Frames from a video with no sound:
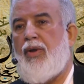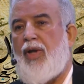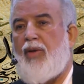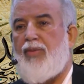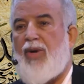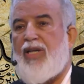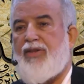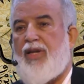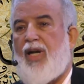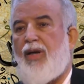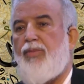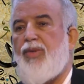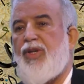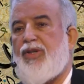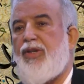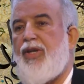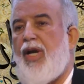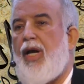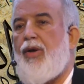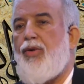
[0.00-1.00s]

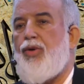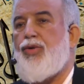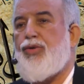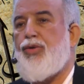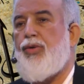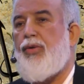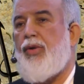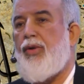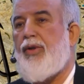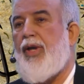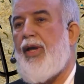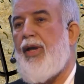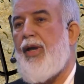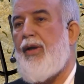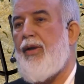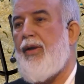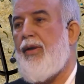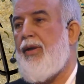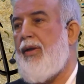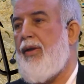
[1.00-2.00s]
Namazlarımız niye huşulu
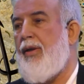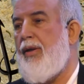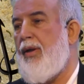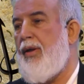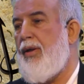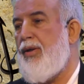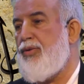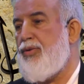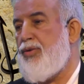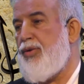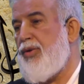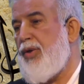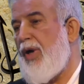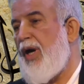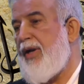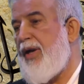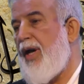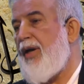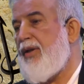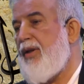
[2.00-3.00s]
değil? Çünkü
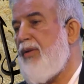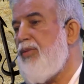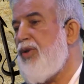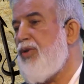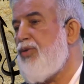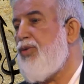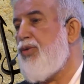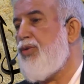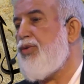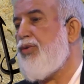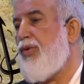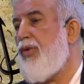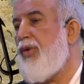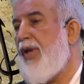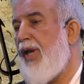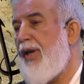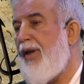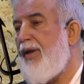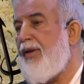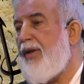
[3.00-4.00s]
hayatımız
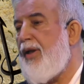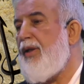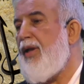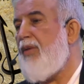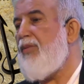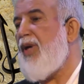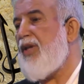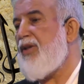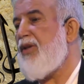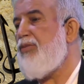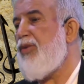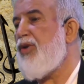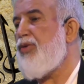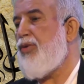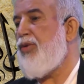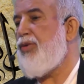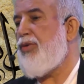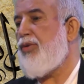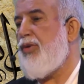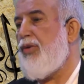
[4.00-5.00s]
düzgün değil ki
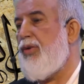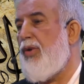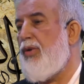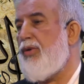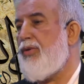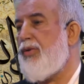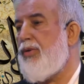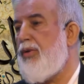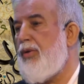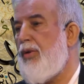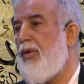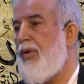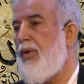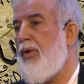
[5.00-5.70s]
namazımız düzgün olsun.